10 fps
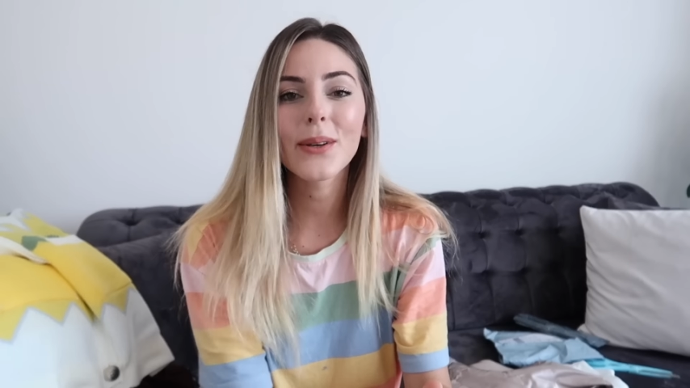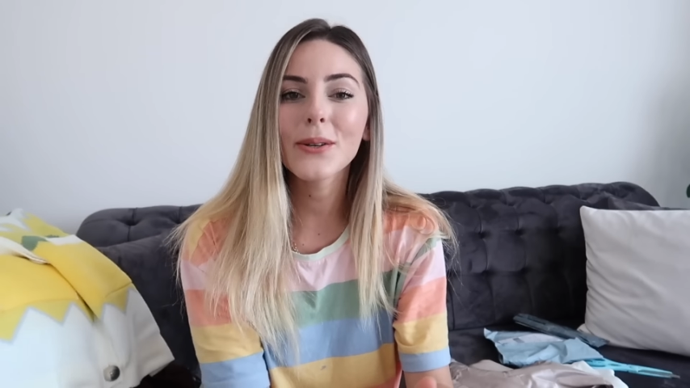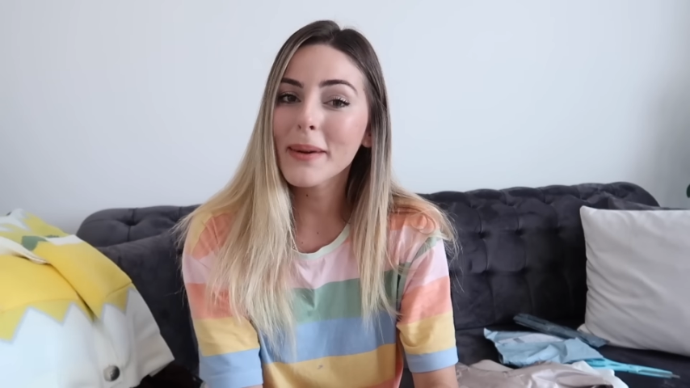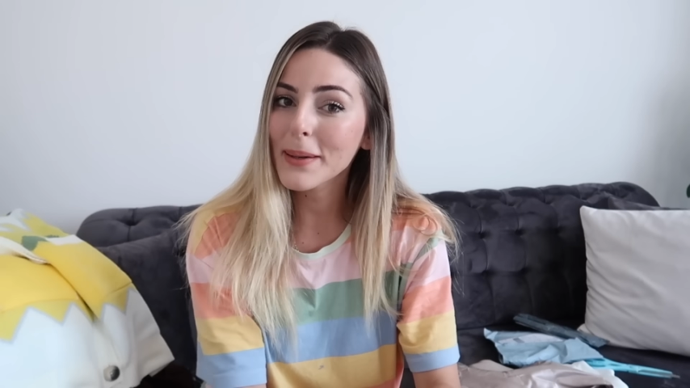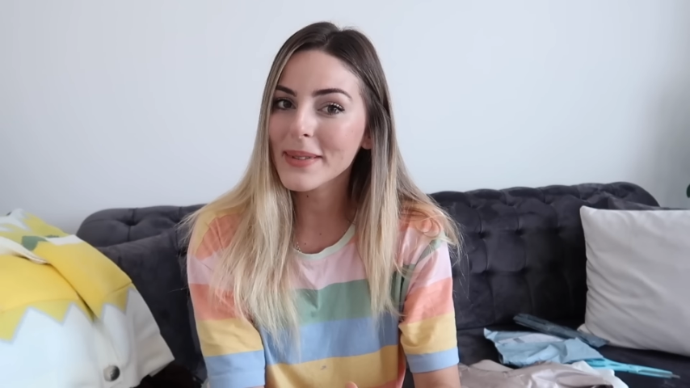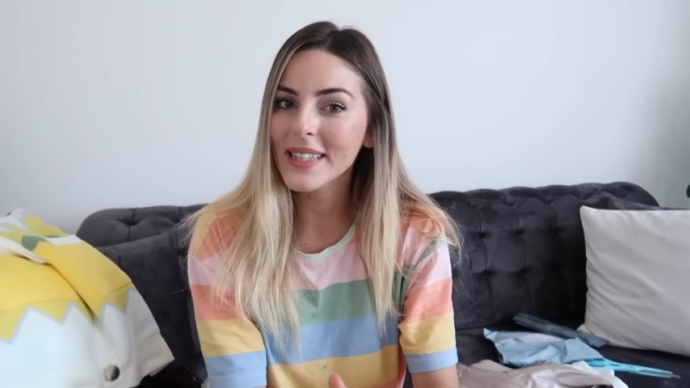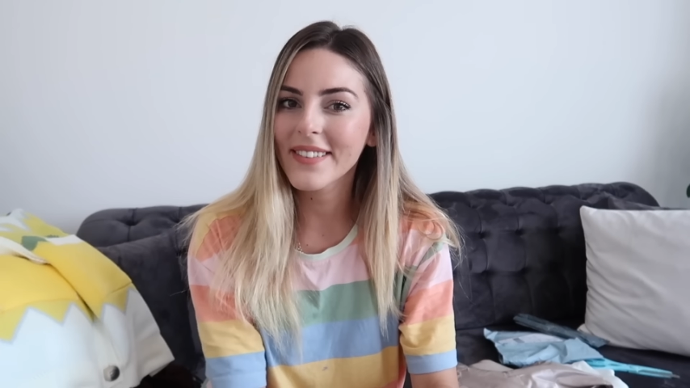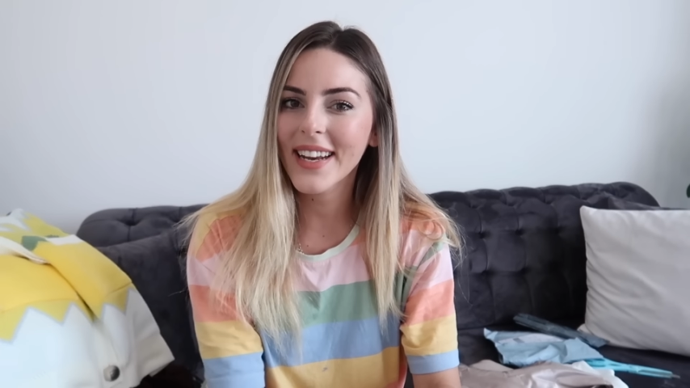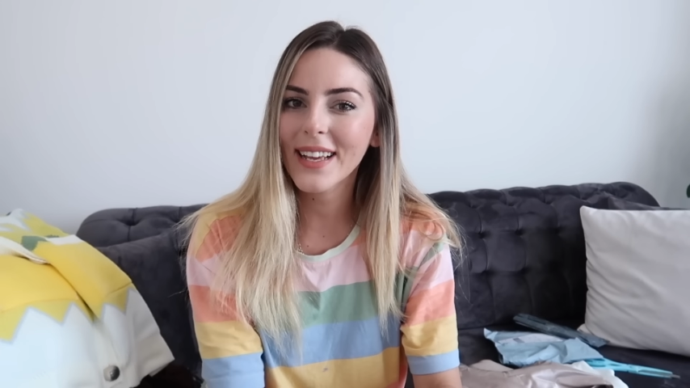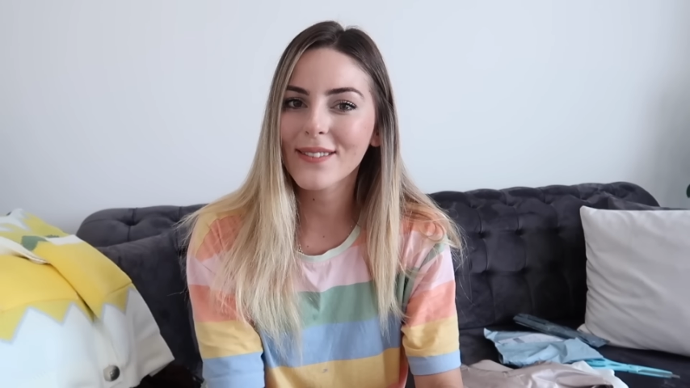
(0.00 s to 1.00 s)
Umarım
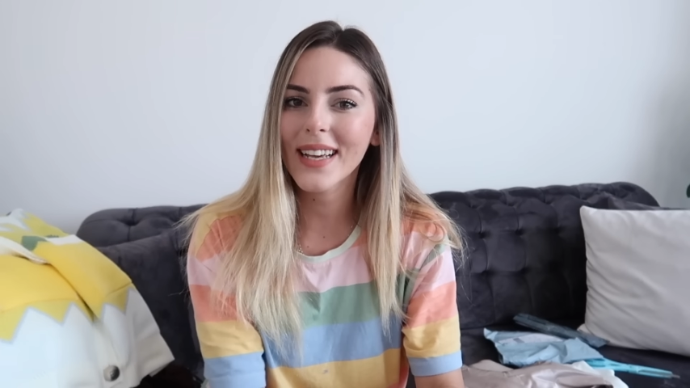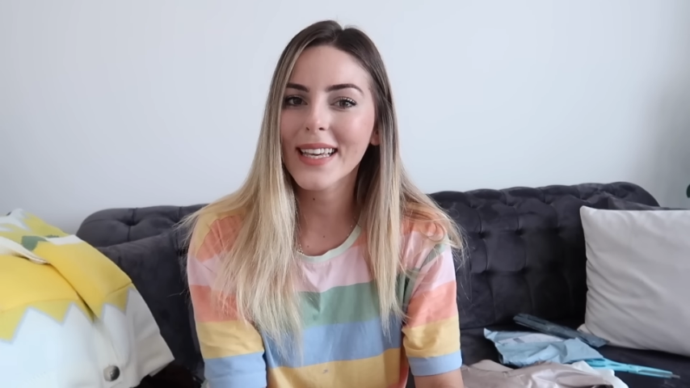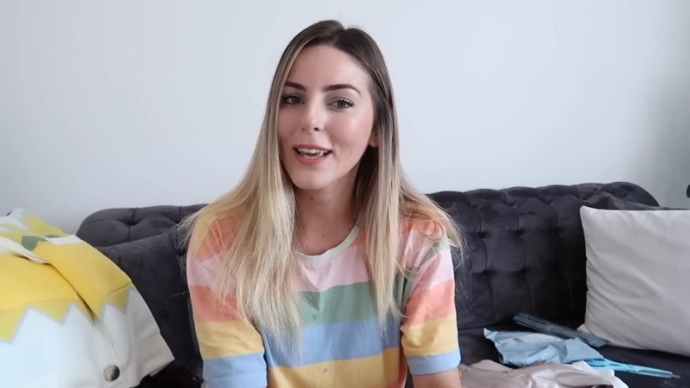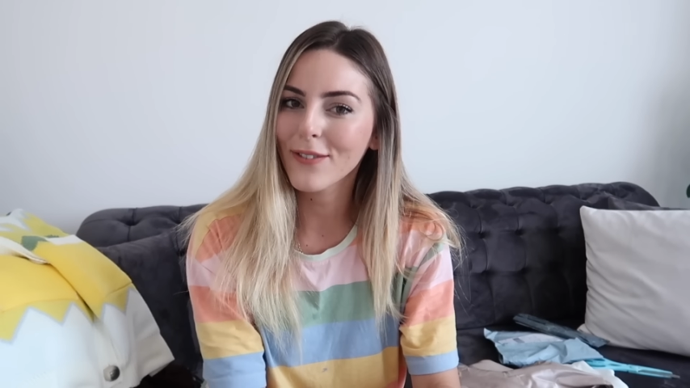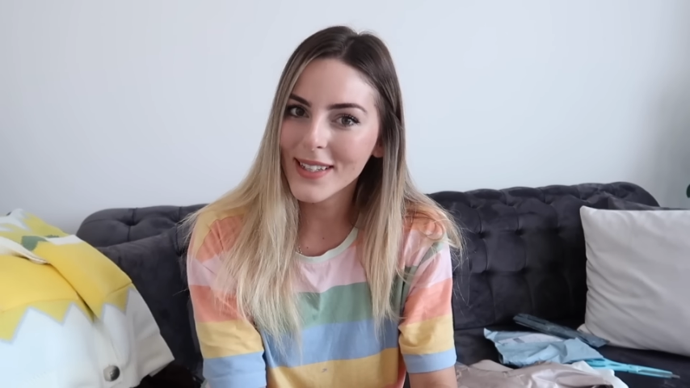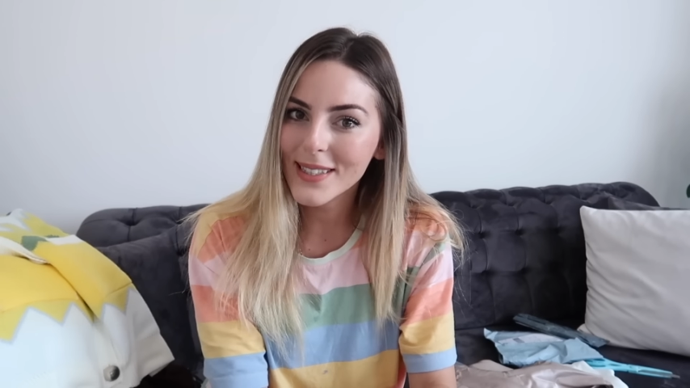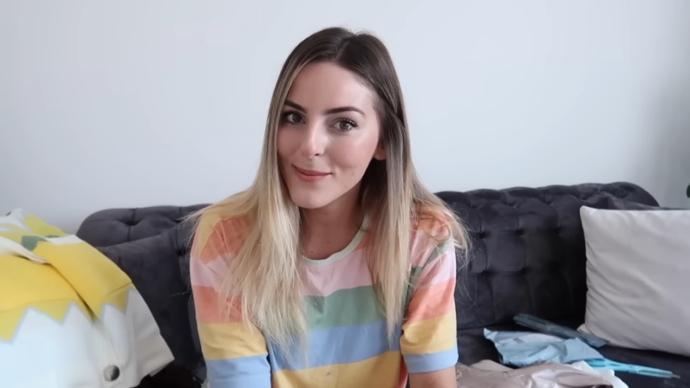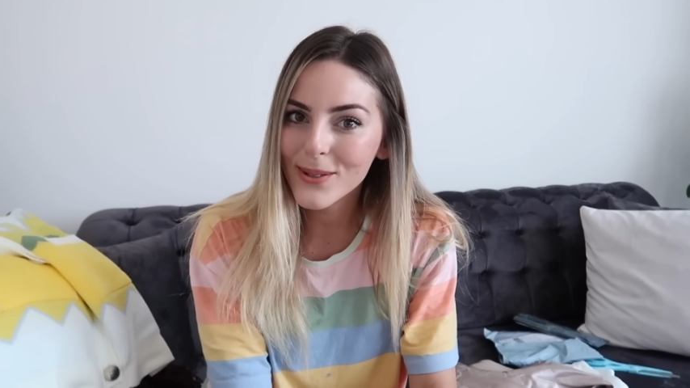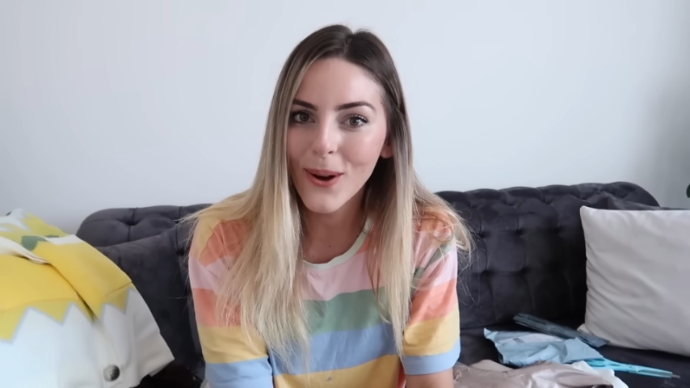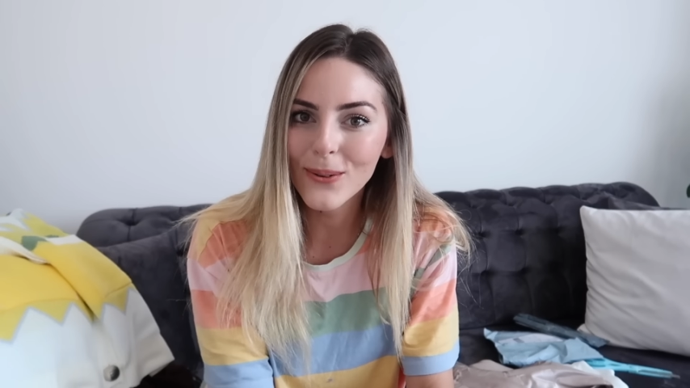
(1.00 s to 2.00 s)
severek ve keyifle
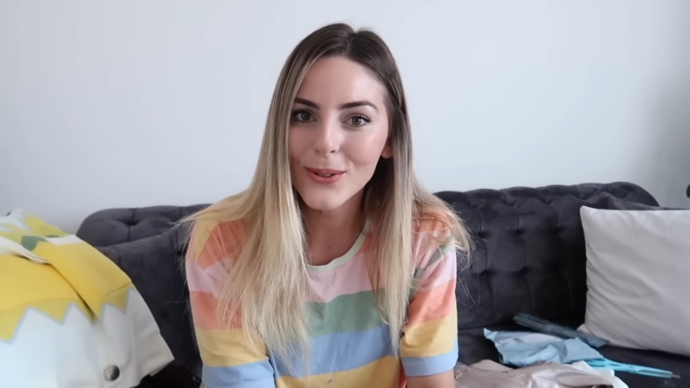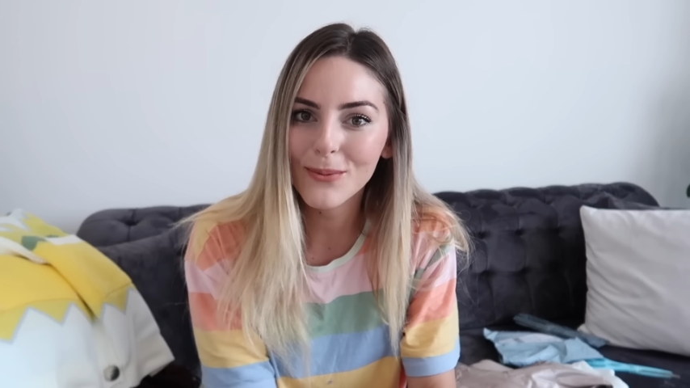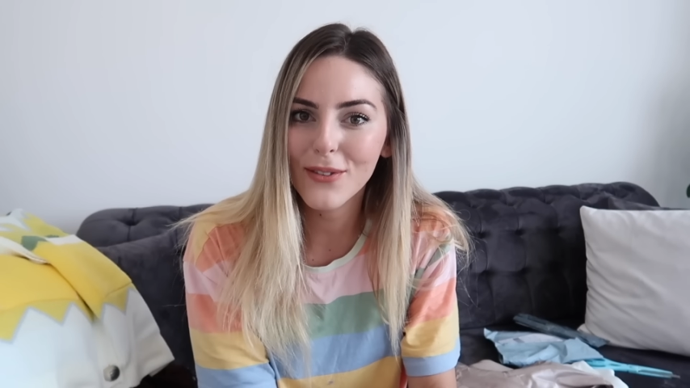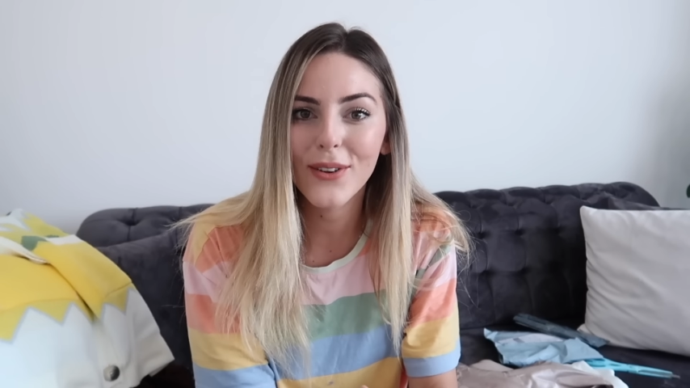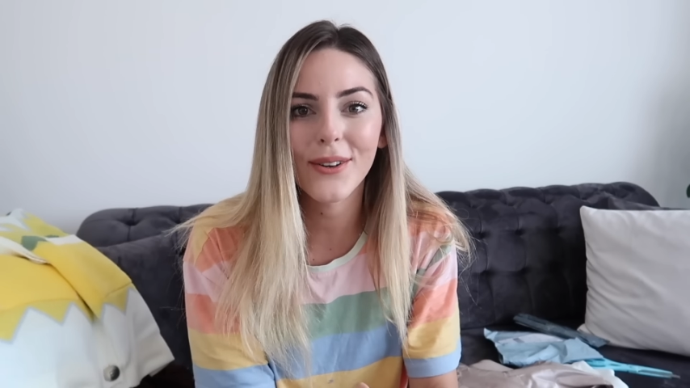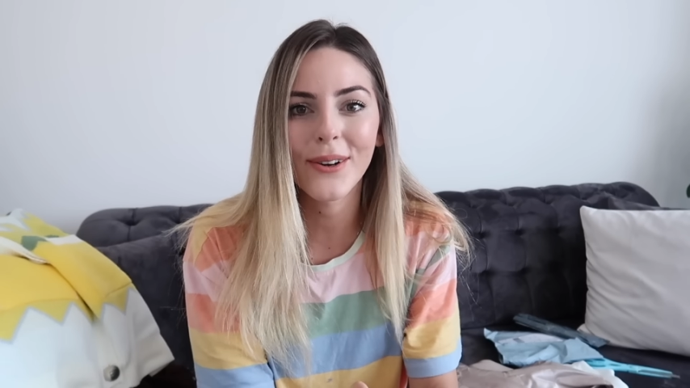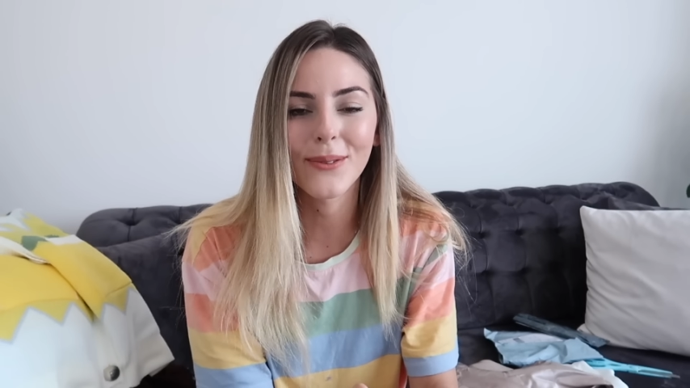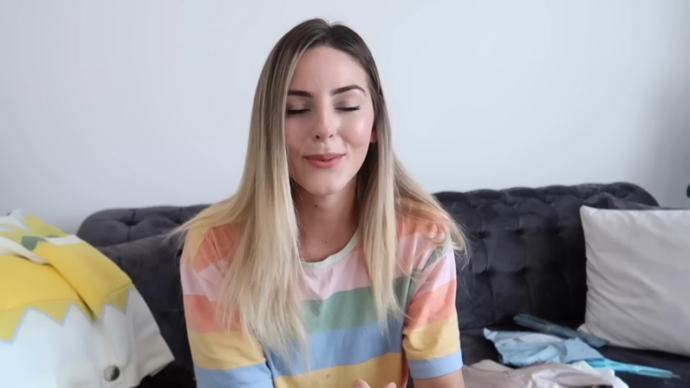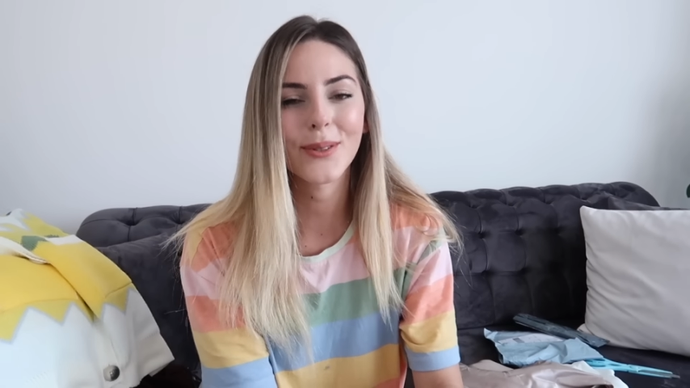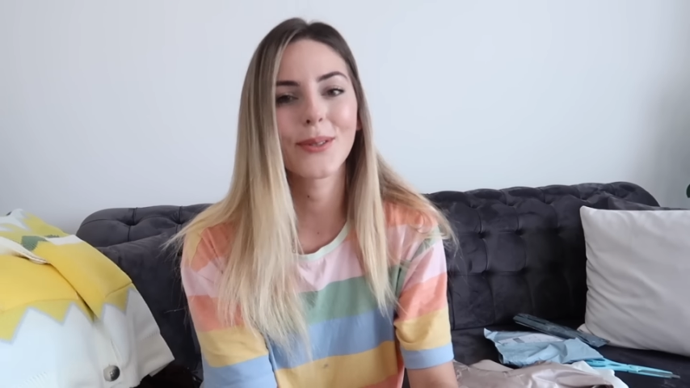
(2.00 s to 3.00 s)
izlemiş olduğunuz bir vlog
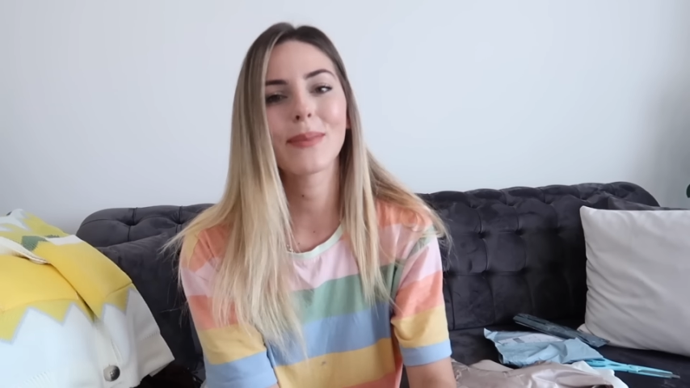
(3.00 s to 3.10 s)
olmuştur.